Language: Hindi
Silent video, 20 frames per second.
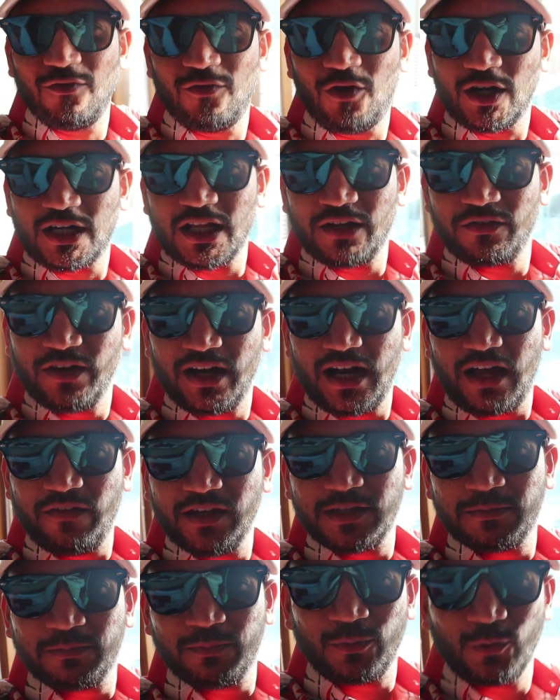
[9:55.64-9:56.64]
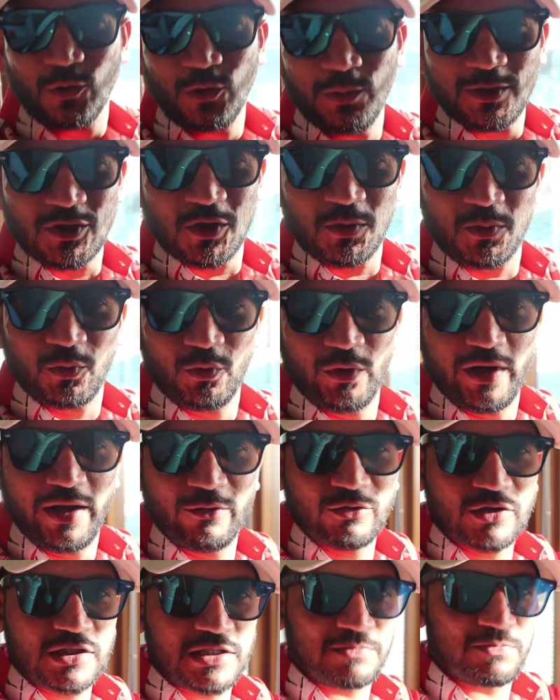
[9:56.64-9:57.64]
वाटर भी पूल में जो पूल है
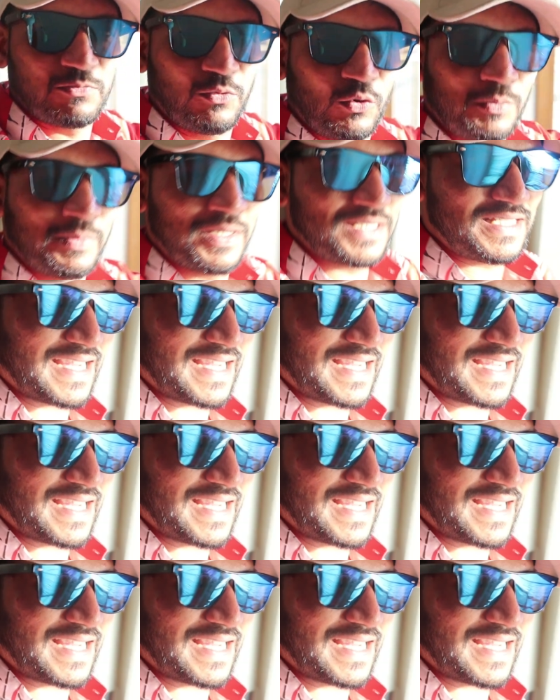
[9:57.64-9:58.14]
उस पूल में